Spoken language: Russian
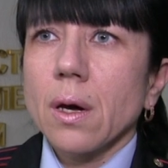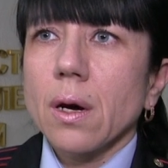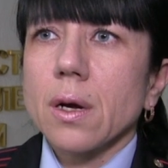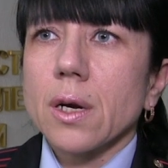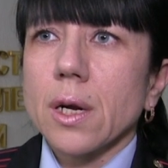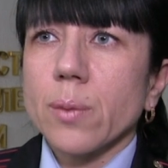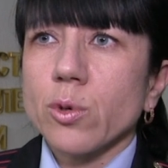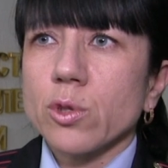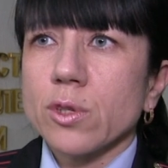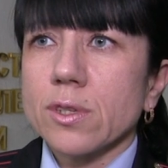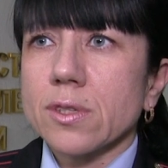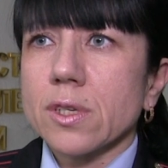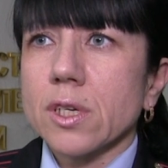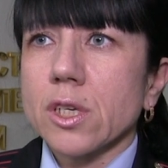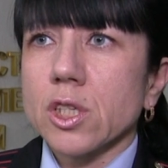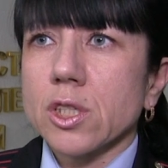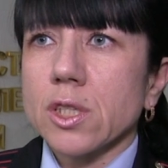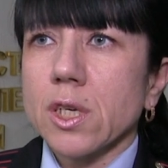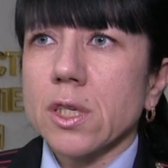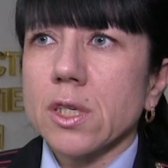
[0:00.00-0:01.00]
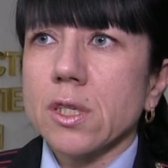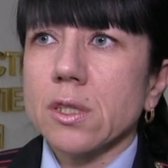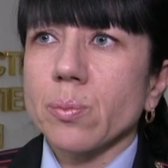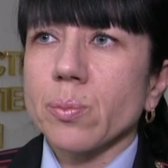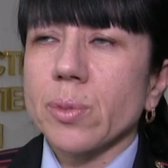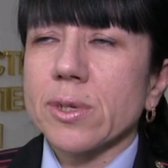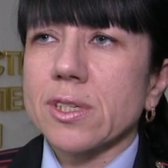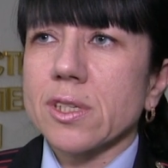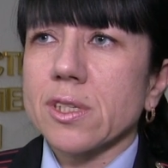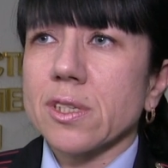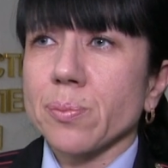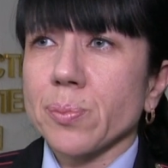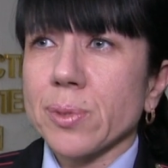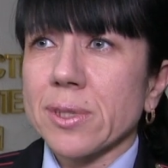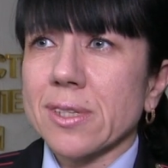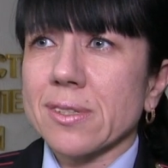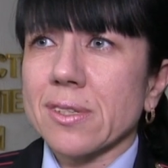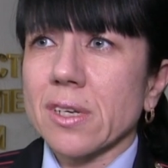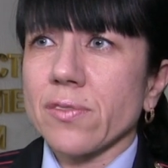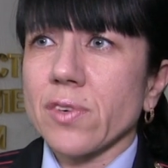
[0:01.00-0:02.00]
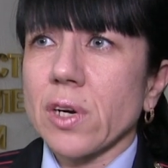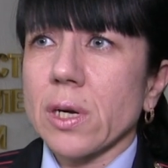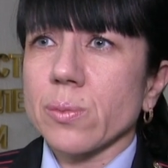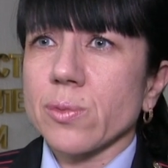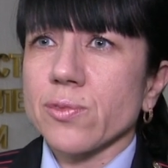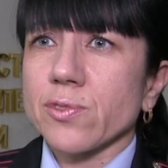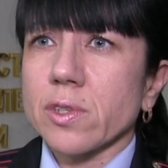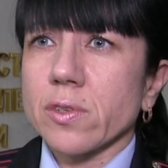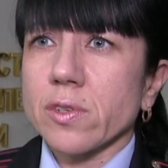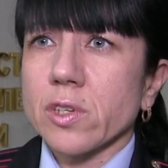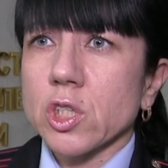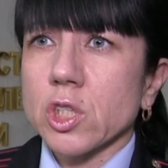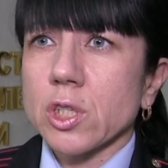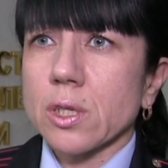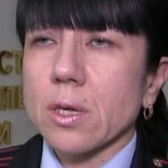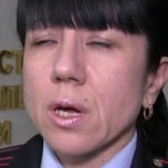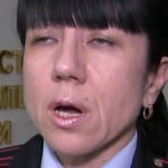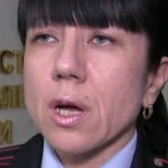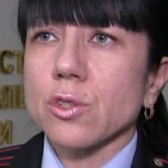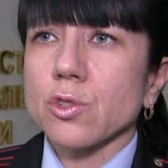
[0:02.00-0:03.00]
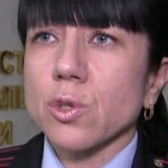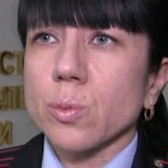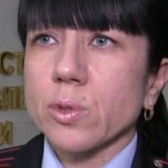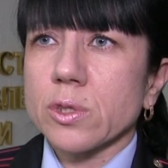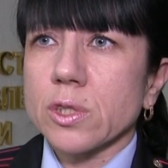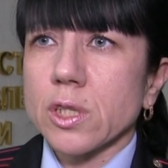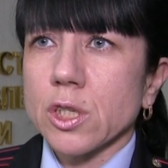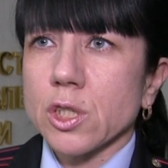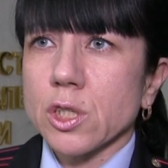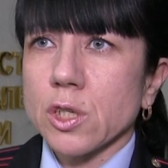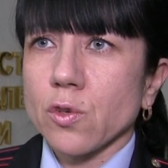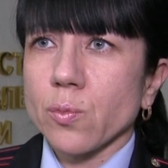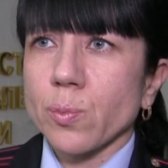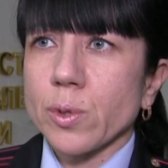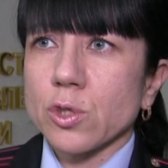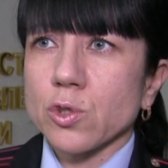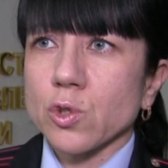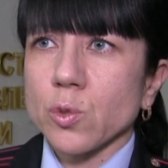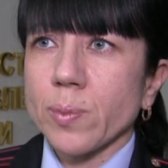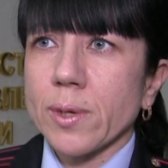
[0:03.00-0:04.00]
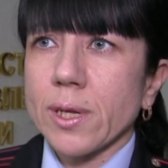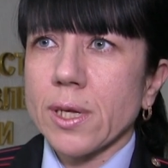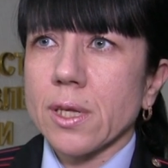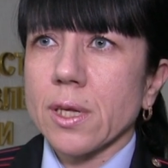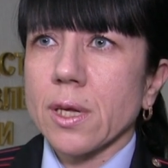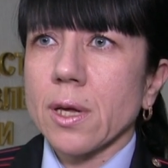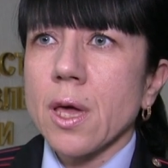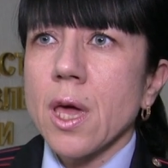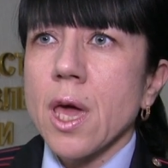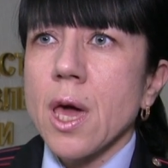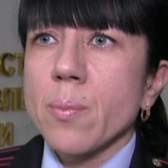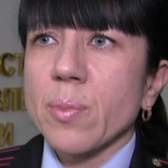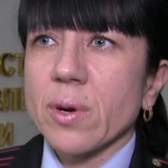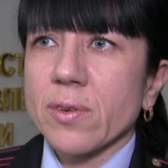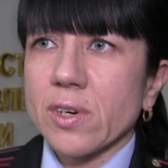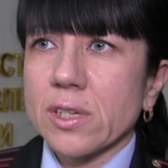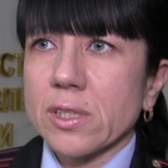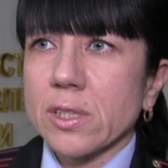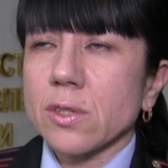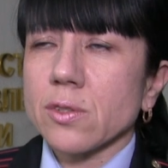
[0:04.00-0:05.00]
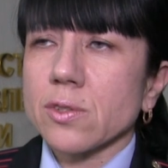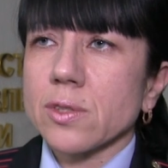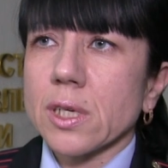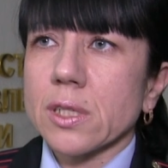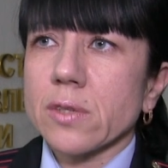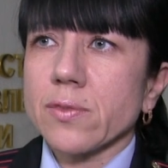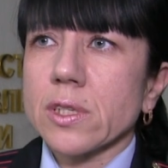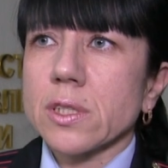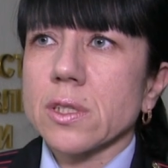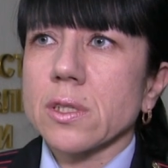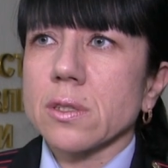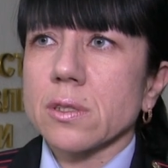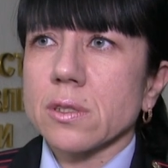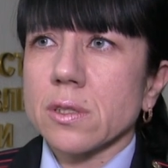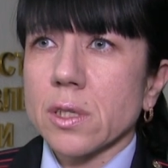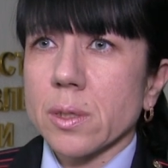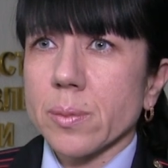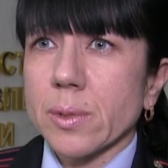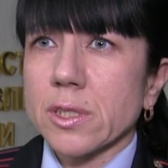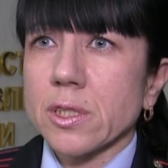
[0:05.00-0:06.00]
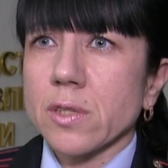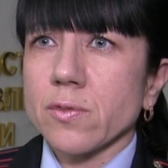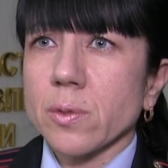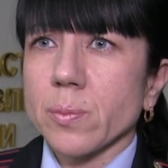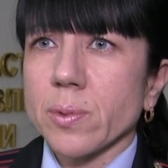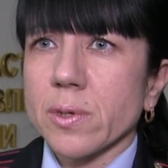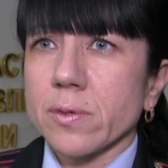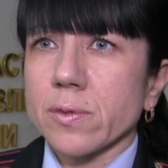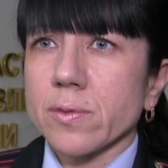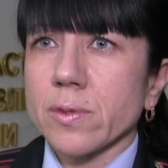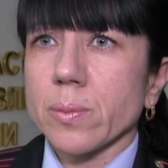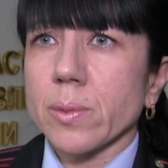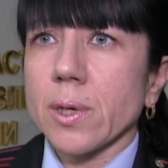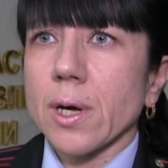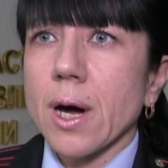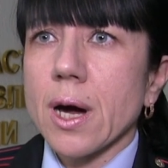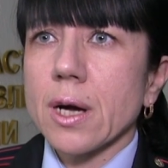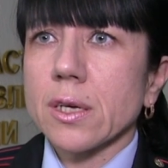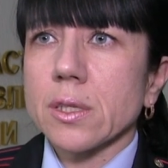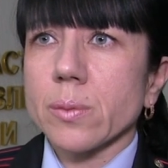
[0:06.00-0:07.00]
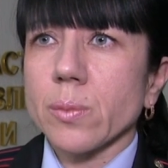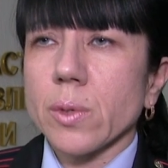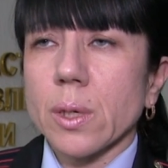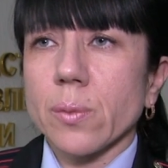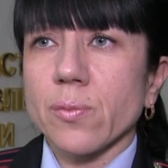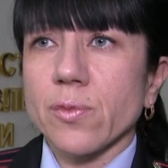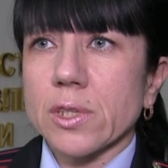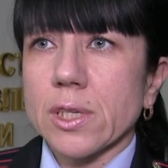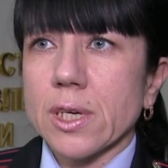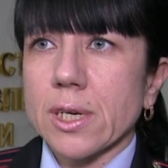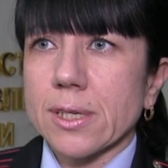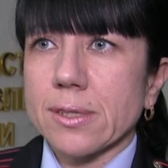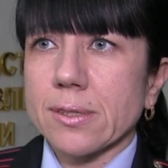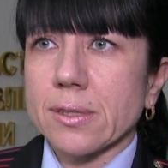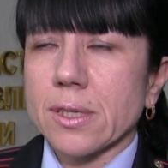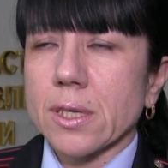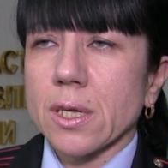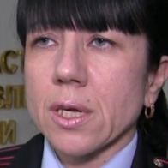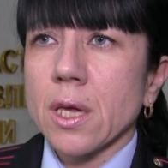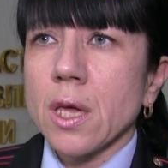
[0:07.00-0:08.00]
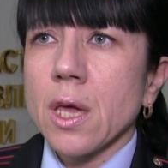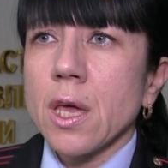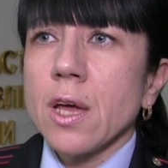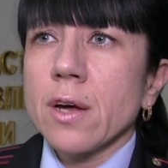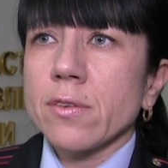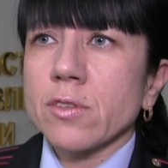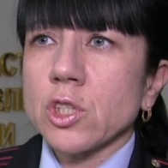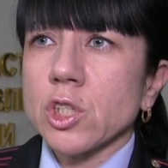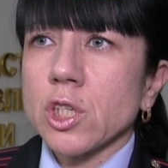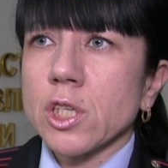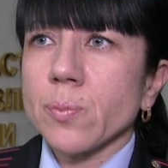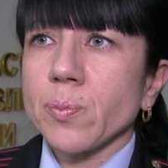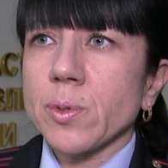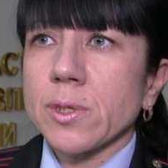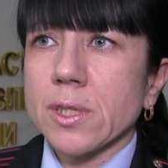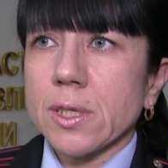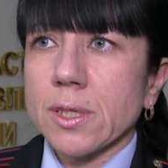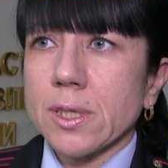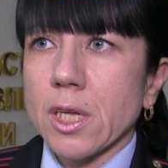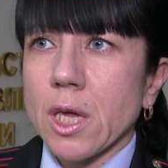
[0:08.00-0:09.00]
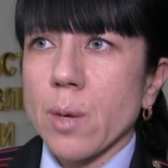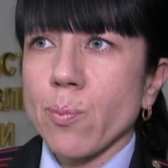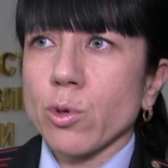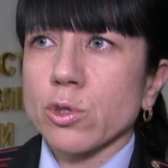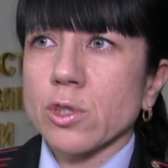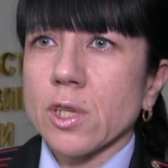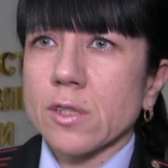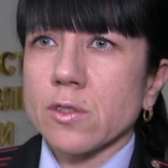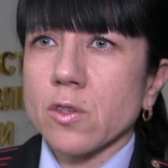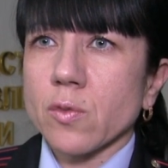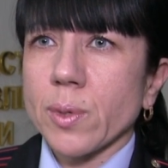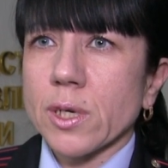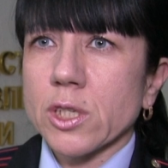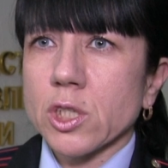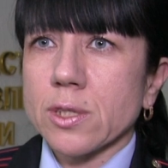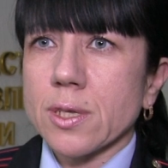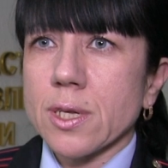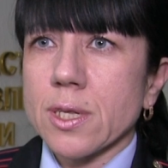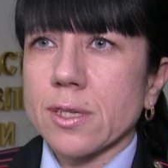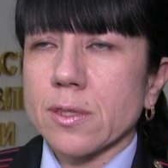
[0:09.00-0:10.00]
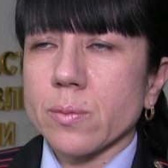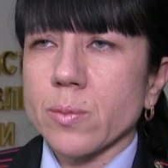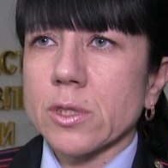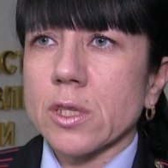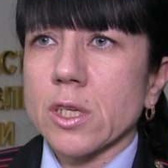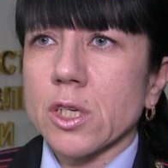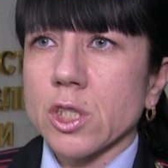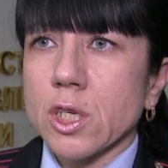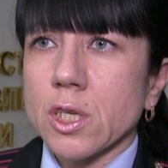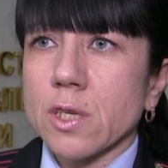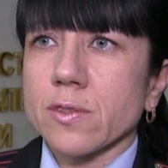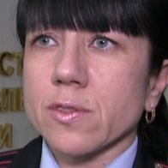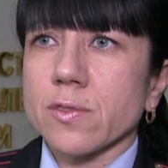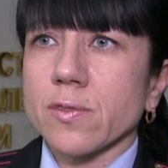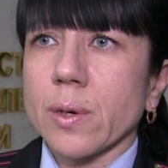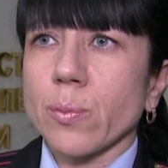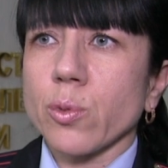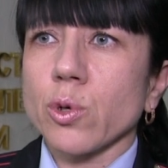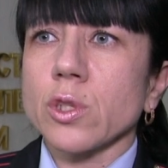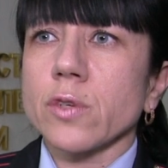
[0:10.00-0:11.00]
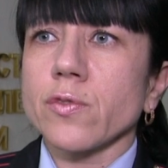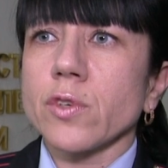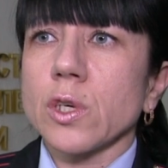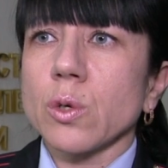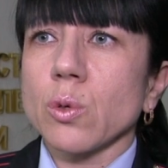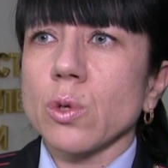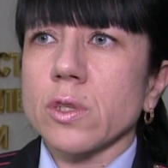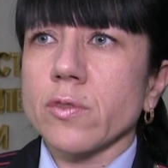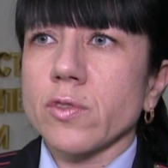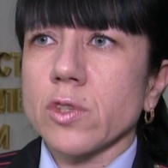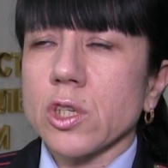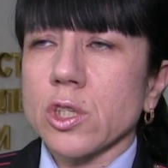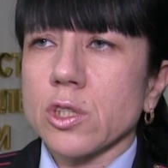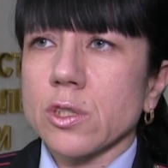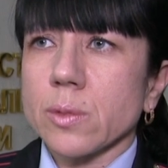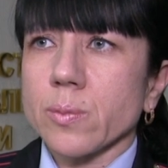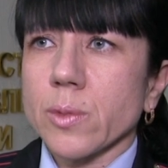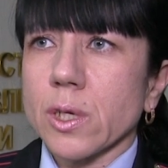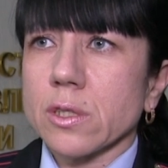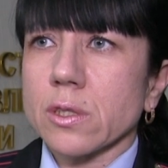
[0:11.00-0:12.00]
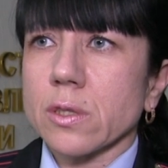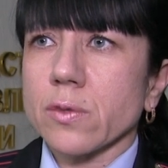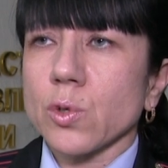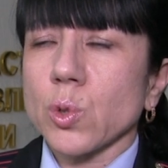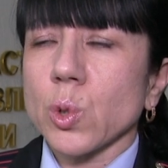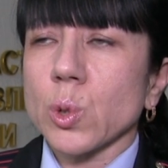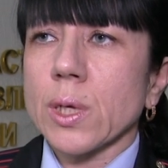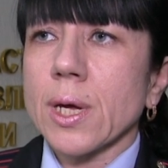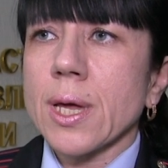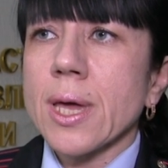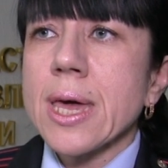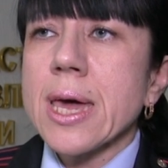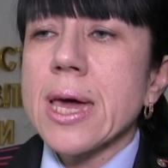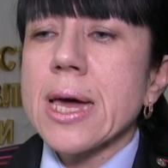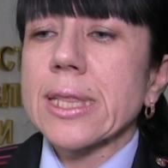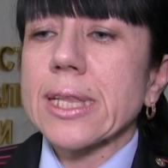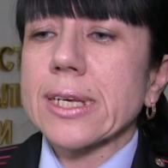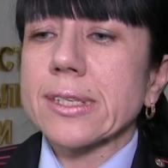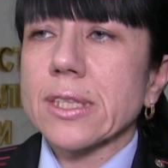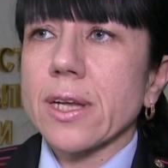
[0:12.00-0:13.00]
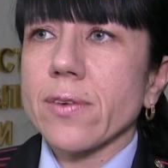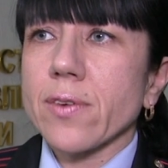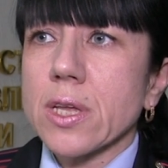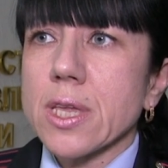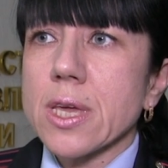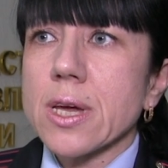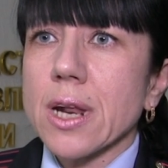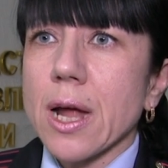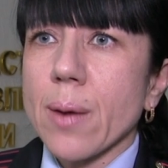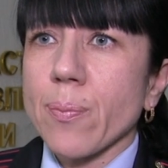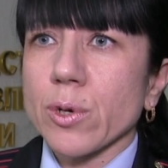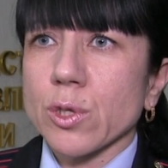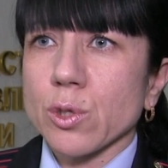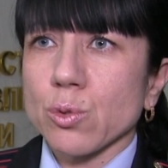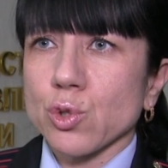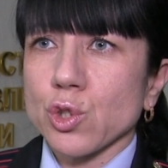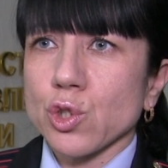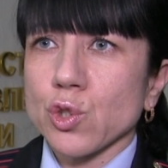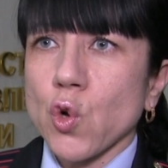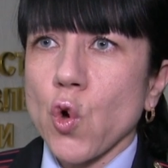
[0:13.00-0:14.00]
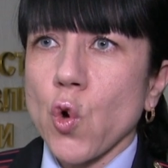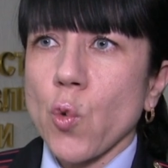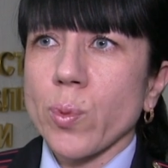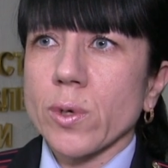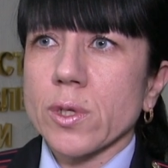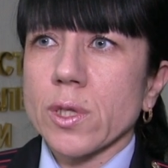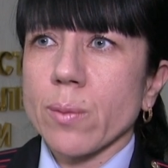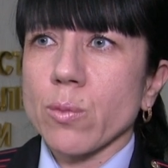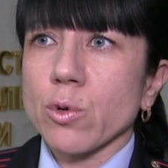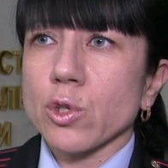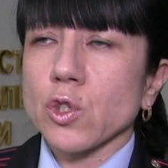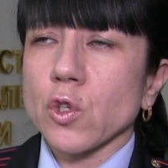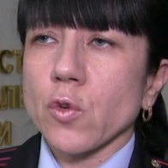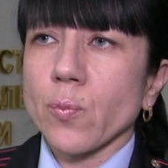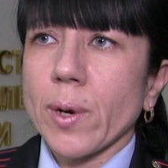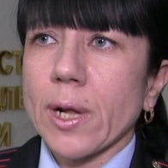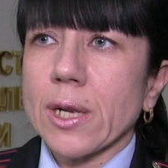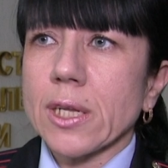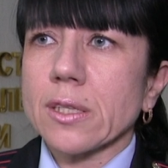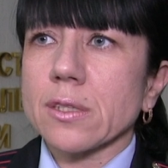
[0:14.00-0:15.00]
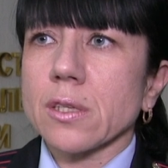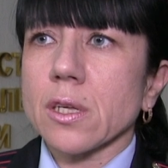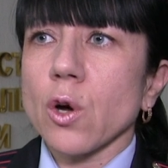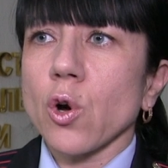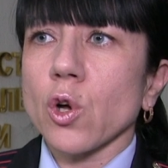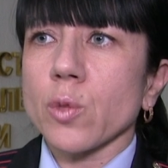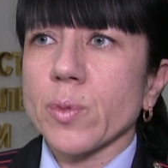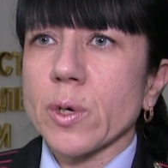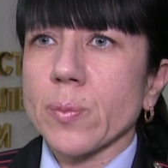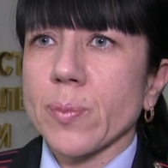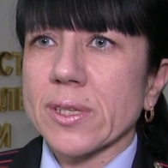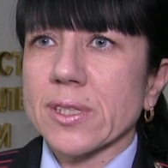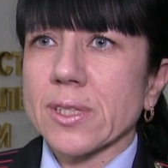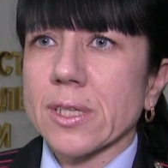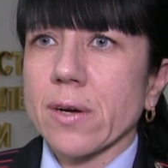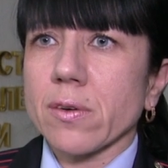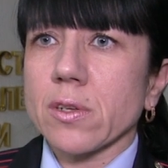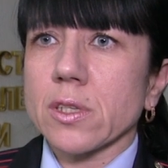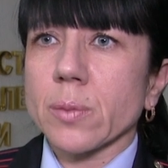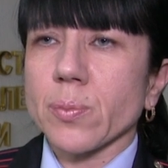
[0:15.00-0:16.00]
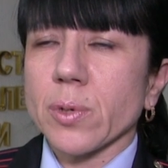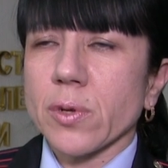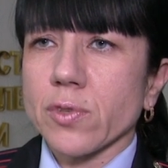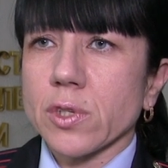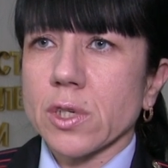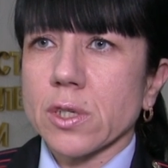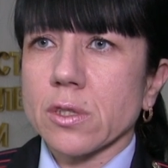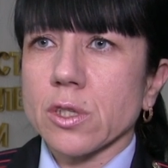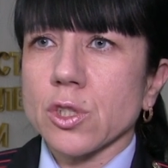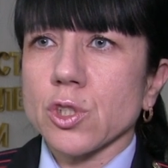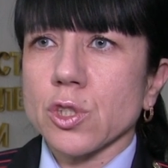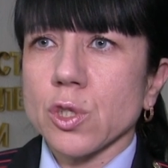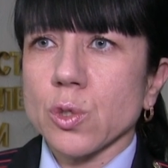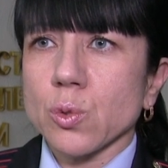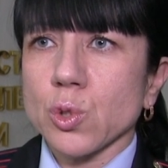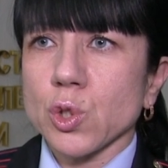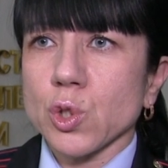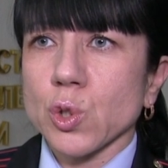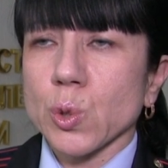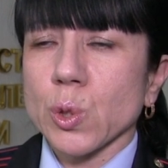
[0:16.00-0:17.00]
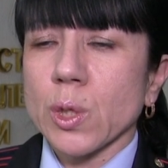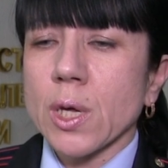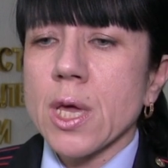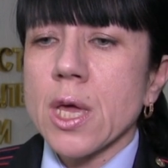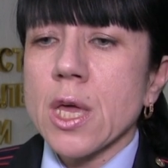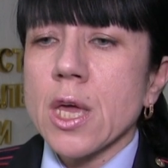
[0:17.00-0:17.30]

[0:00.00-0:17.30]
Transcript: Работа с гражданином, подозреваемым в совершении особо тяжкого преступления, проводилась в соответствии с нормативно-правовыми актами МВД России. В течение пяти дней после освобождения из мест лишения свободы в июле 2017 года на основании рапорта участкового полномочного полиции он был поставлен на профилактический учет.